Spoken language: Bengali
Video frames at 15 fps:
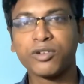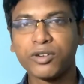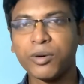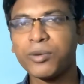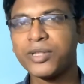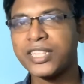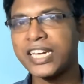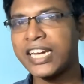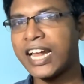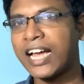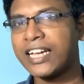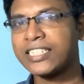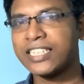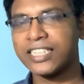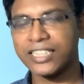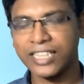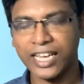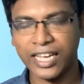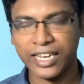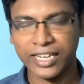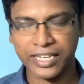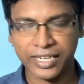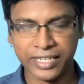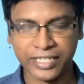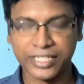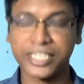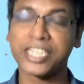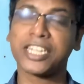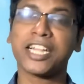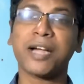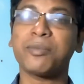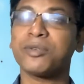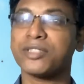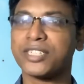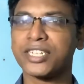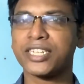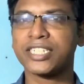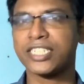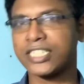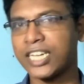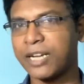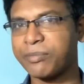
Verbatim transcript: মুখ্যমন্ত্রী না আসেন তাহলে শিক্ষামন্ত্রী এসে